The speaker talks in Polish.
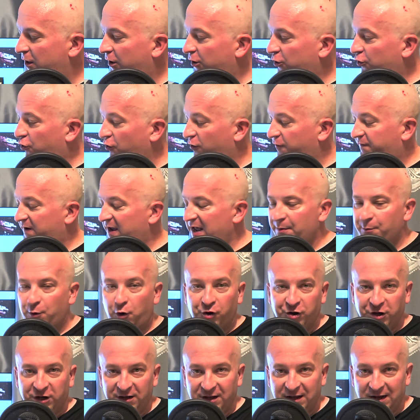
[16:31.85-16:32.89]
Dorwałem
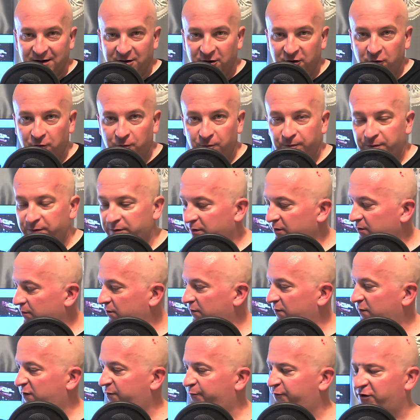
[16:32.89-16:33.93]
oryginalną
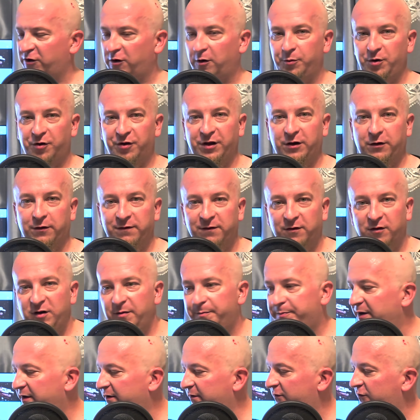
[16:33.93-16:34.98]
z przerobionej konsoli
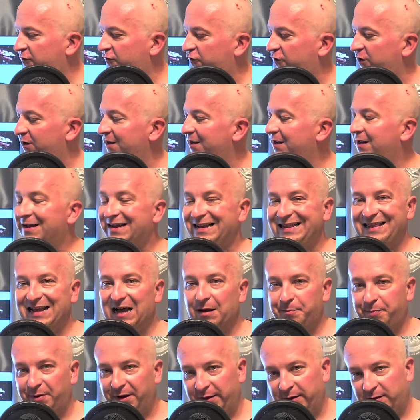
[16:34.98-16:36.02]
PS3
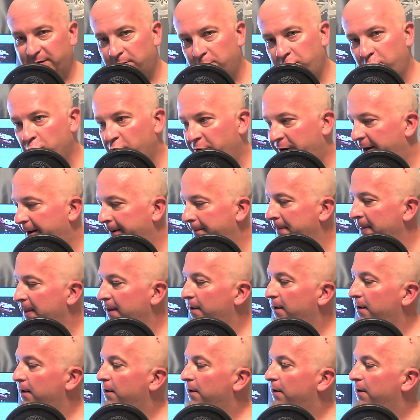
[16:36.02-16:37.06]
napęd Blu-ray.
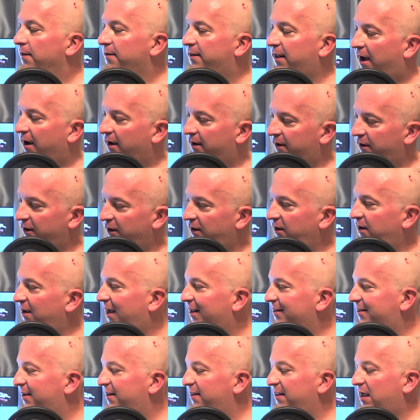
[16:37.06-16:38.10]
Tak, i
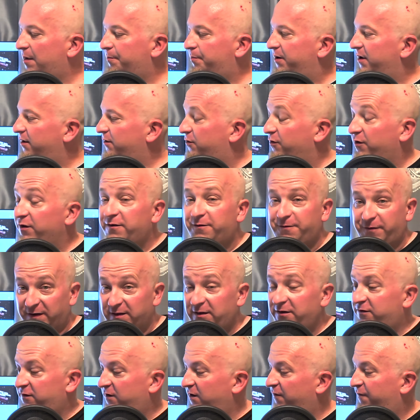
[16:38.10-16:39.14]
ja ten napęd, no jest
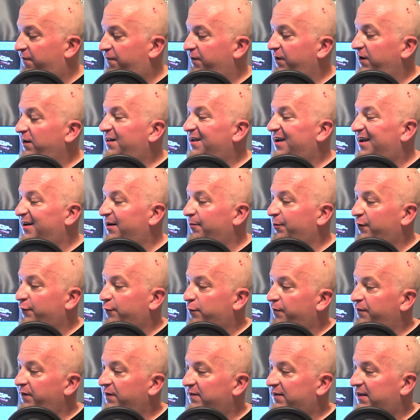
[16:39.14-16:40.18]
faktycznie w idealnym
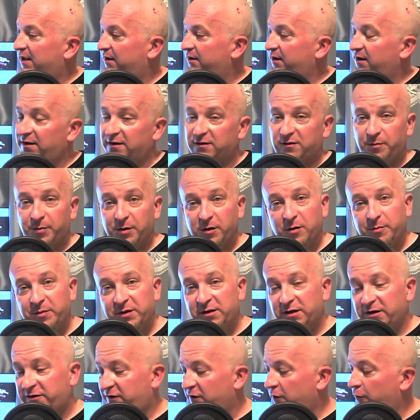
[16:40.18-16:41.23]
dosłownie stanie, ja sobie go
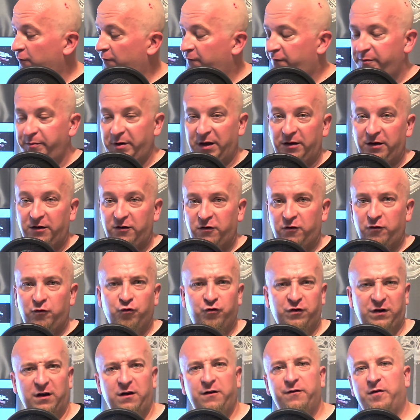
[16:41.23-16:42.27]
będę chciał wymienić. Już
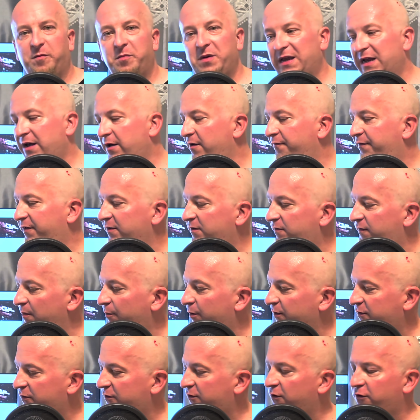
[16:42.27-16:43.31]
kiedyś wymieniałem, więc wiem o
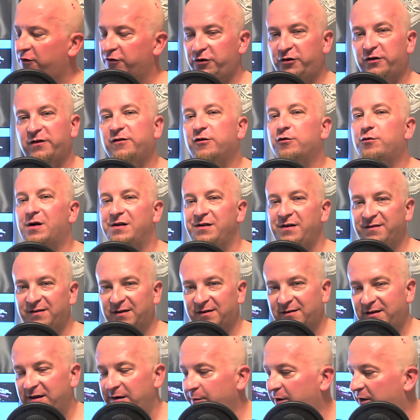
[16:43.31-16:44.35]
co to chodzi. To jest dokładnie ze
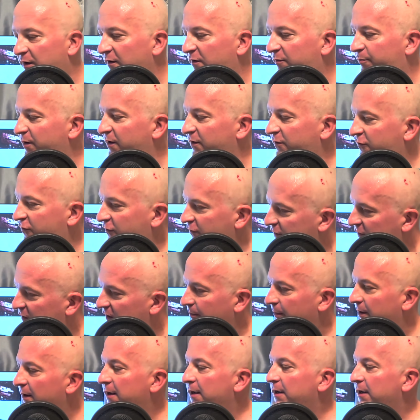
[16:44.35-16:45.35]
Slimki, z PS3 Slim.